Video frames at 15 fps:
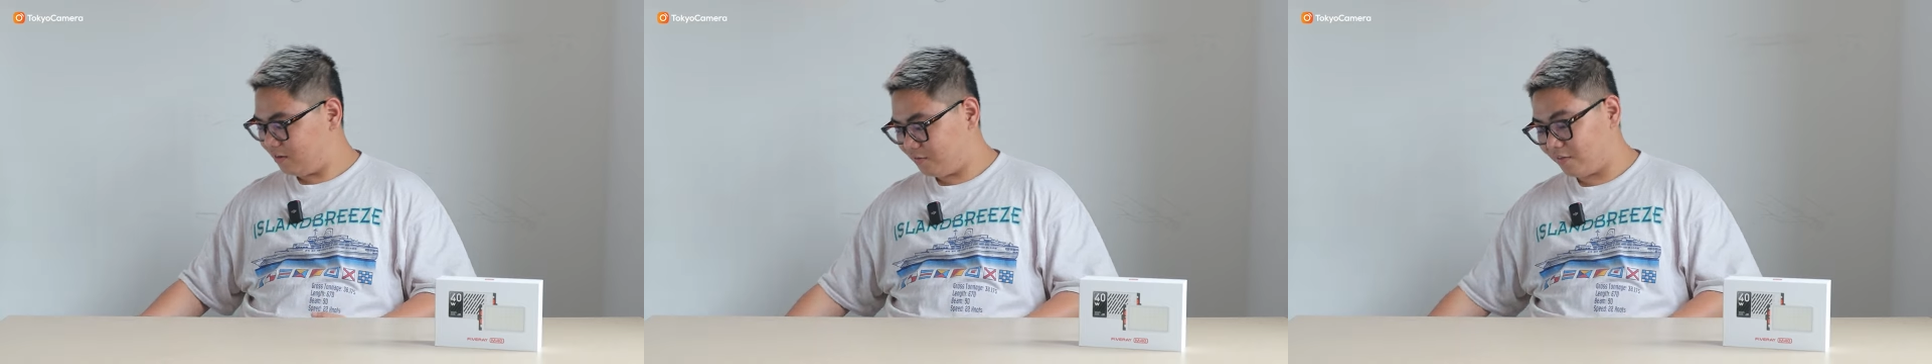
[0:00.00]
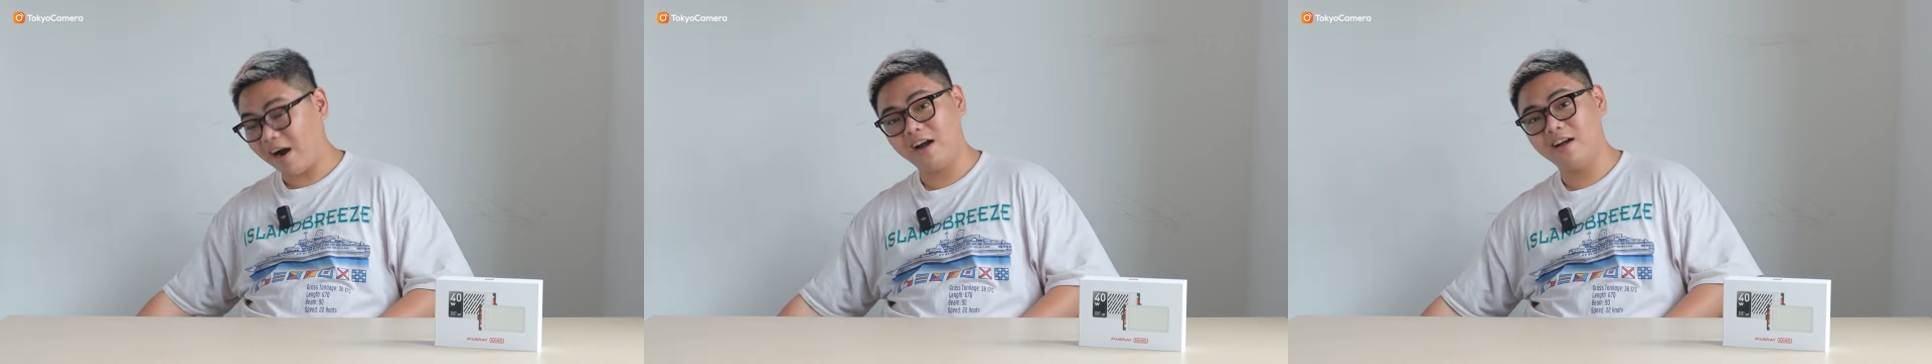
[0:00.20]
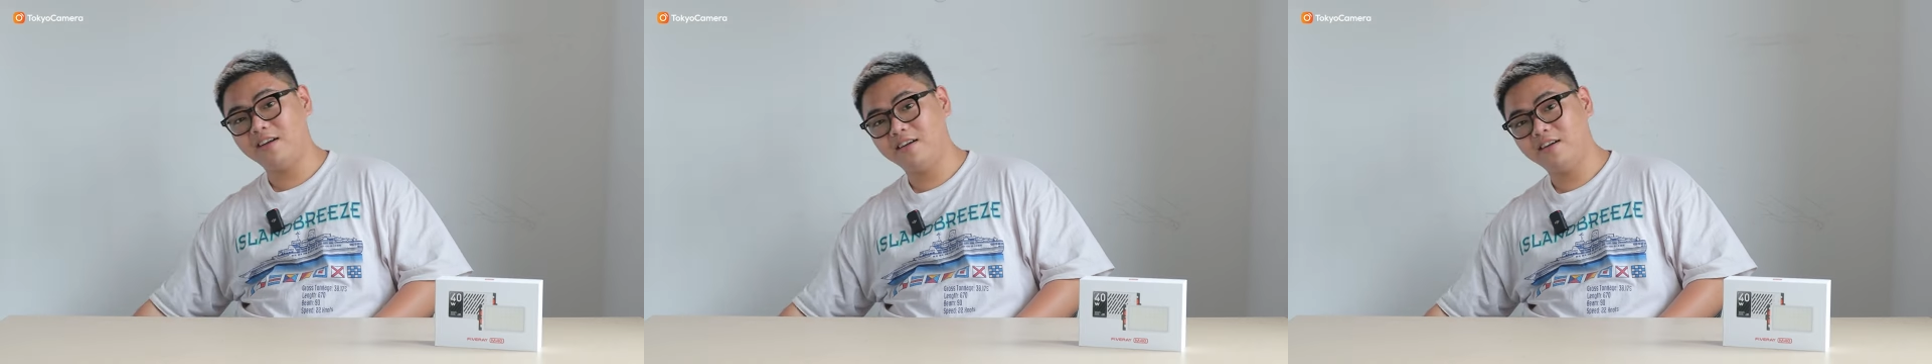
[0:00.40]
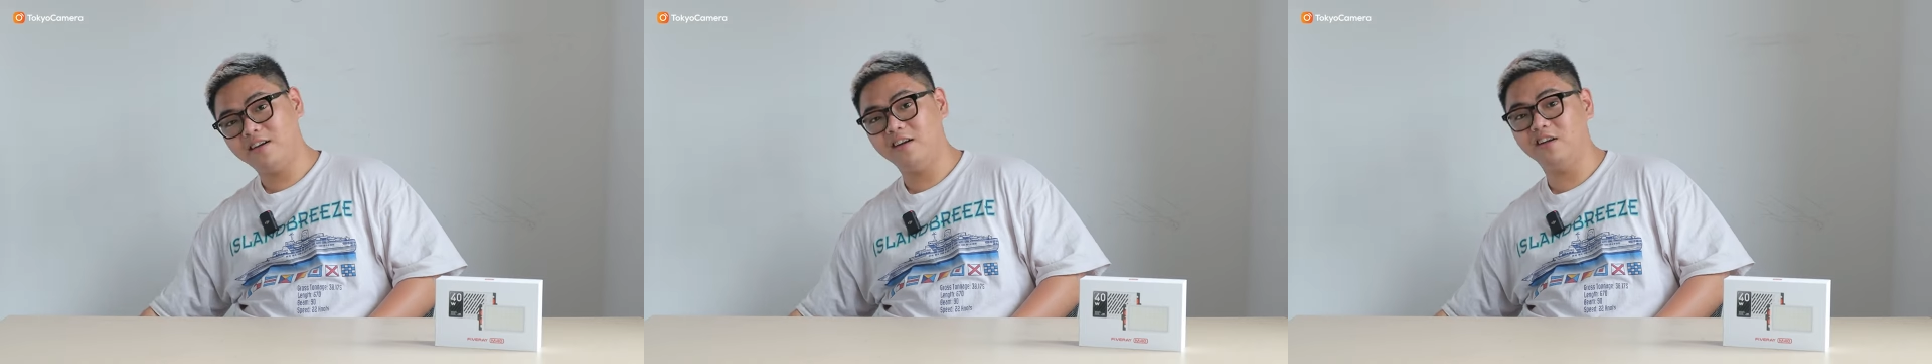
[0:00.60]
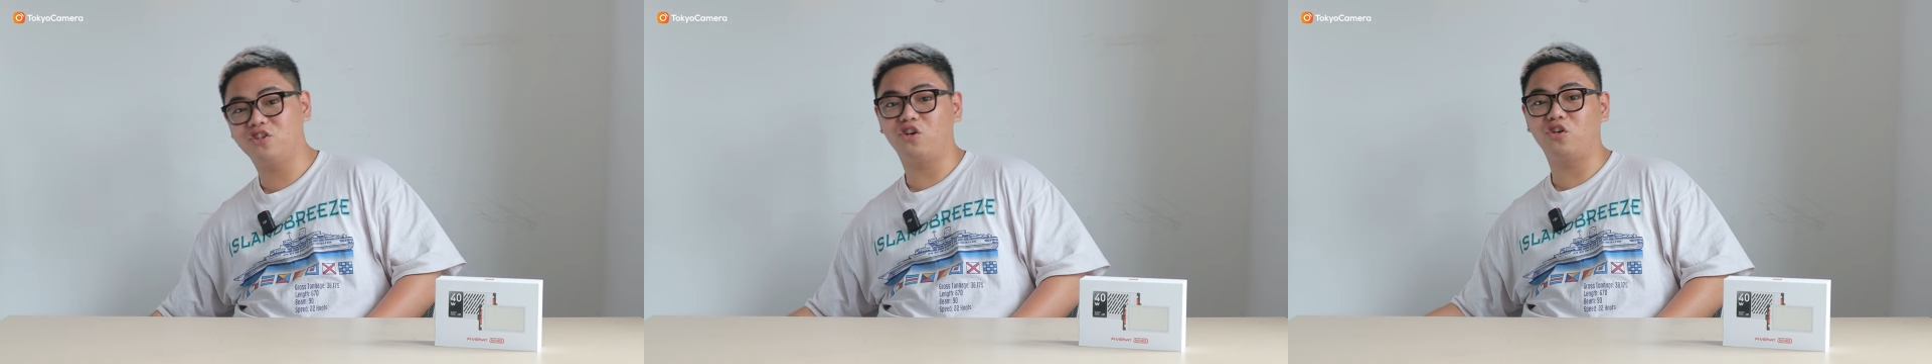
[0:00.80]
Và
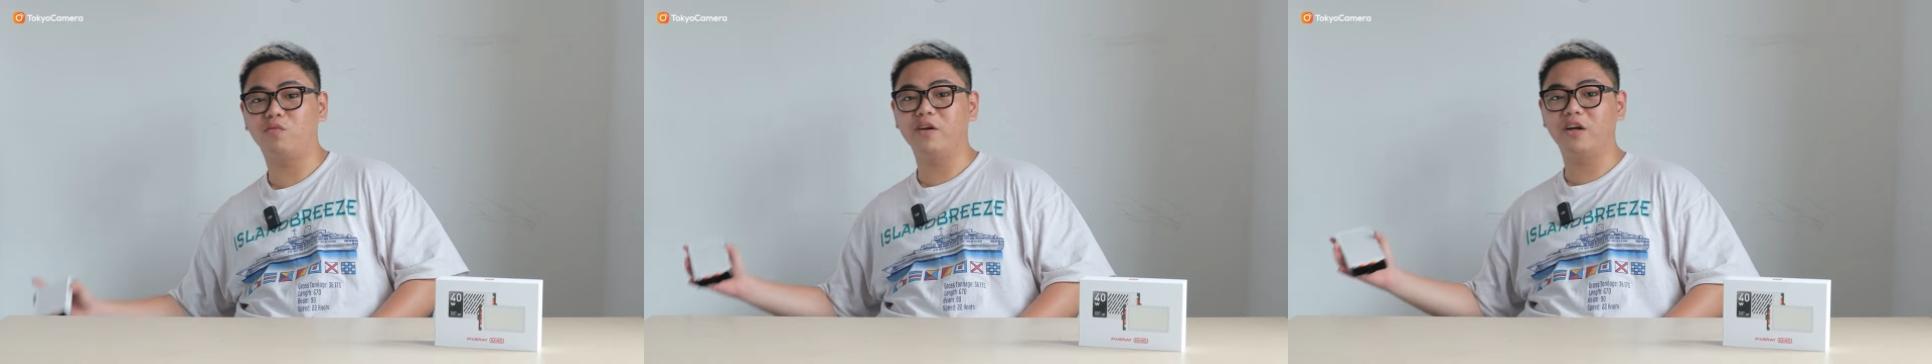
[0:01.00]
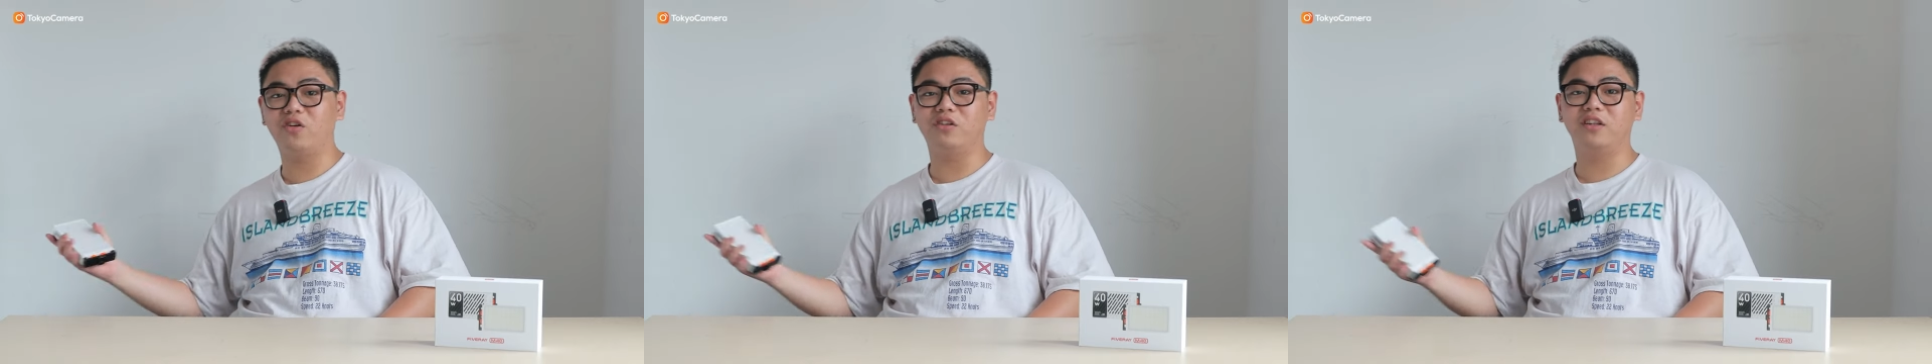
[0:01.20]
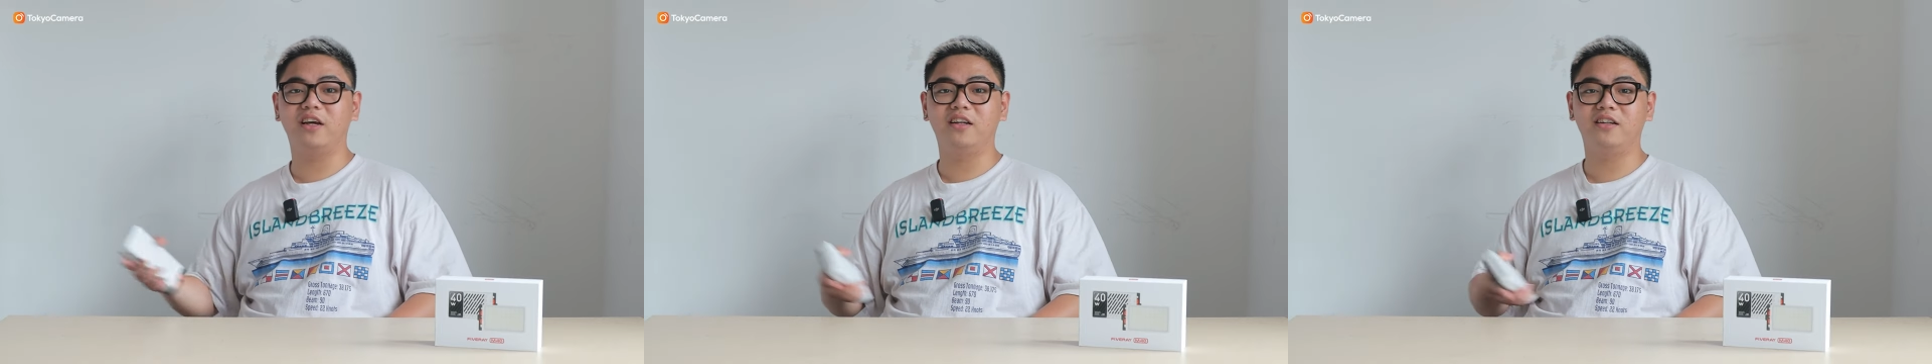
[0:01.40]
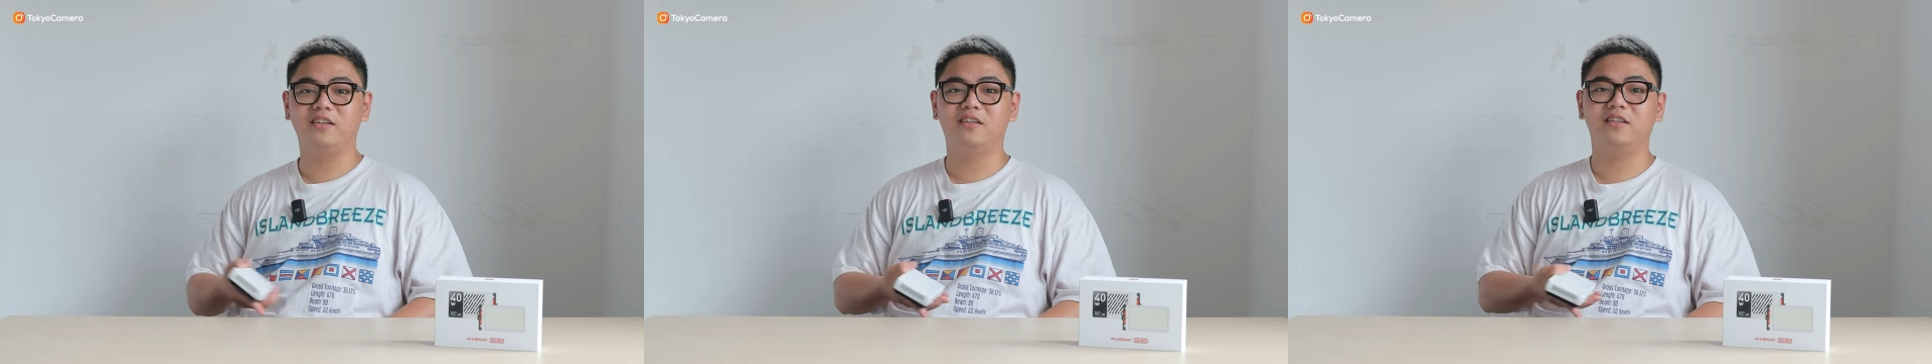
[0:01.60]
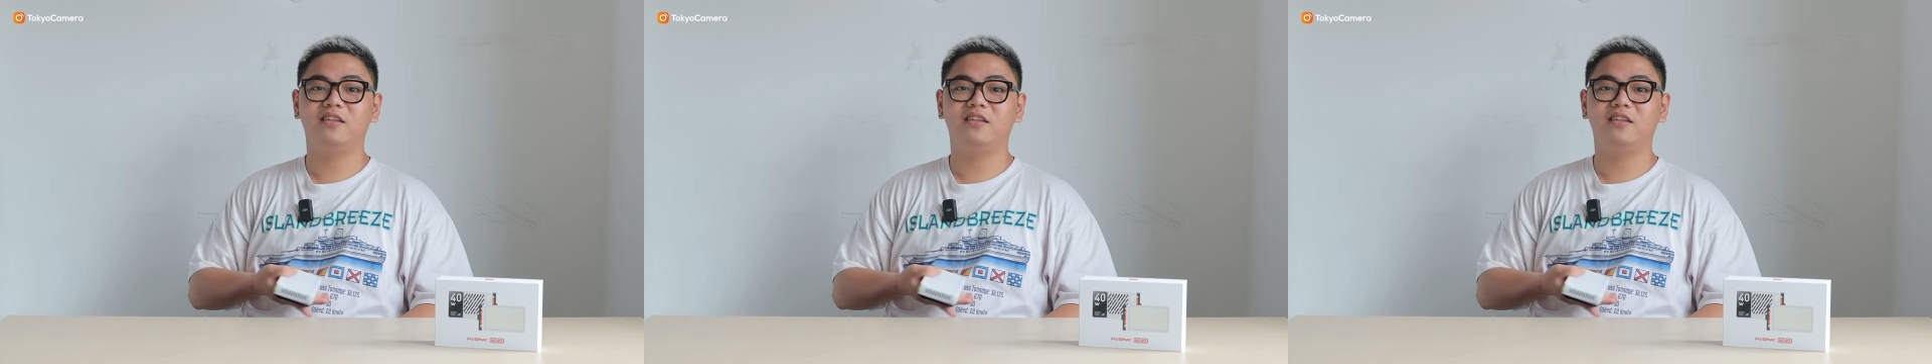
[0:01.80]
lựa chọn của mình gọi tên